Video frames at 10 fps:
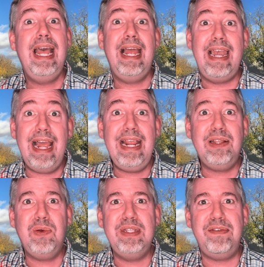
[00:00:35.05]
la
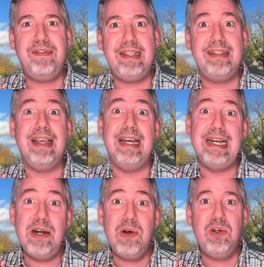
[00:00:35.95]
lettre aux Éphésiens
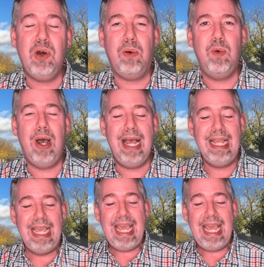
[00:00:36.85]
encore moins.